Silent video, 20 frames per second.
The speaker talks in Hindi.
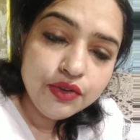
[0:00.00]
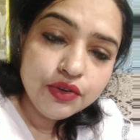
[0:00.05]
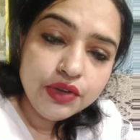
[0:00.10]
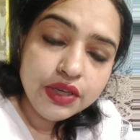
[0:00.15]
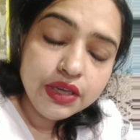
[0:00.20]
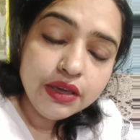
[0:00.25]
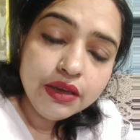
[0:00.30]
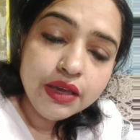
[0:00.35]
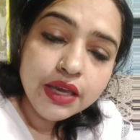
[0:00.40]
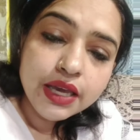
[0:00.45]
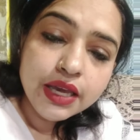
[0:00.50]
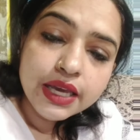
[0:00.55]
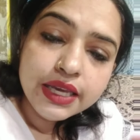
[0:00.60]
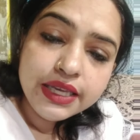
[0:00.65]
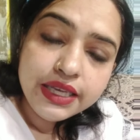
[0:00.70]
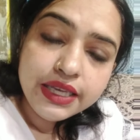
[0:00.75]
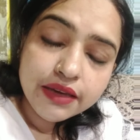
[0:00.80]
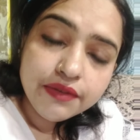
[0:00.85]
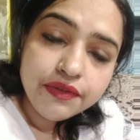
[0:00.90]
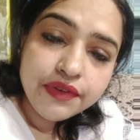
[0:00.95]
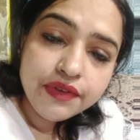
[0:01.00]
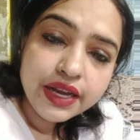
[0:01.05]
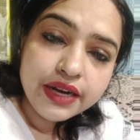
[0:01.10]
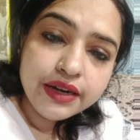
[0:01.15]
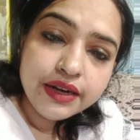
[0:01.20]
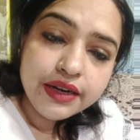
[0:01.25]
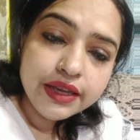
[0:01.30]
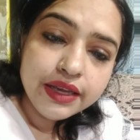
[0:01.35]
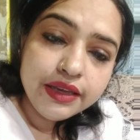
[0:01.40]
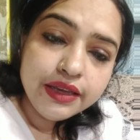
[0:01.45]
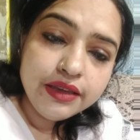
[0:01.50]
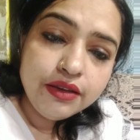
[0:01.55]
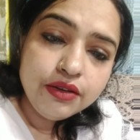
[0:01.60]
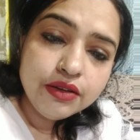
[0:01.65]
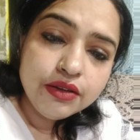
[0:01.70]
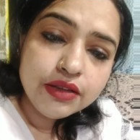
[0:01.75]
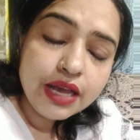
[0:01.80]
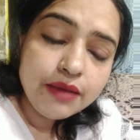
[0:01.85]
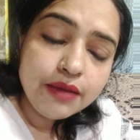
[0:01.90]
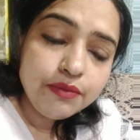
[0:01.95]
क्योंकि ये फैक्ट है कि
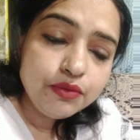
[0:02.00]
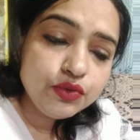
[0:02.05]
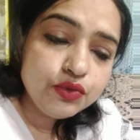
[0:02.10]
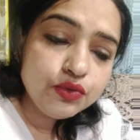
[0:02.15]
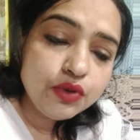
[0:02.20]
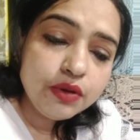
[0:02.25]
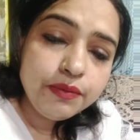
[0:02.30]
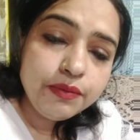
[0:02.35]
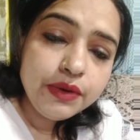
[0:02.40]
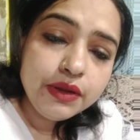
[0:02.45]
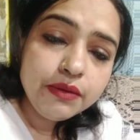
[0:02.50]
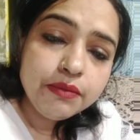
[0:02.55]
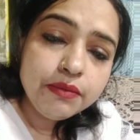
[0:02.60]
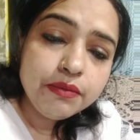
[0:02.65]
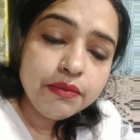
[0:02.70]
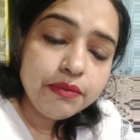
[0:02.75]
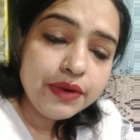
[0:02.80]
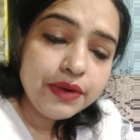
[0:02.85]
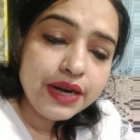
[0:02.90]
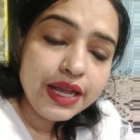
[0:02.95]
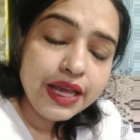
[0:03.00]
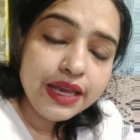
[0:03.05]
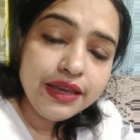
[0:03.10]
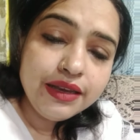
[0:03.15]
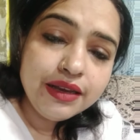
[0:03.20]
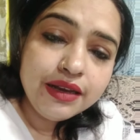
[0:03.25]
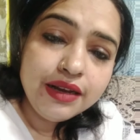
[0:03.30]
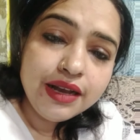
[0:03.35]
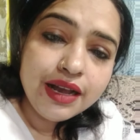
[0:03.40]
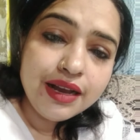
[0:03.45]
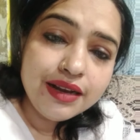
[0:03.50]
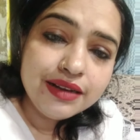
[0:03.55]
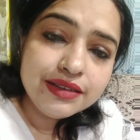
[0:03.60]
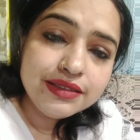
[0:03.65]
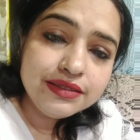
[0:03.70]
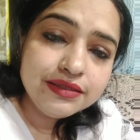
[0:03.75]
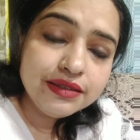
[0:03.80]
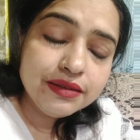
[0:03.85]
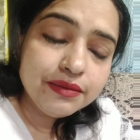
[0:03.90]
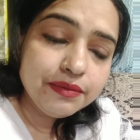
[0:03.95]
आप उसको अपने पढ़ाई का
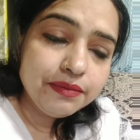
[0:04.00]
कागज़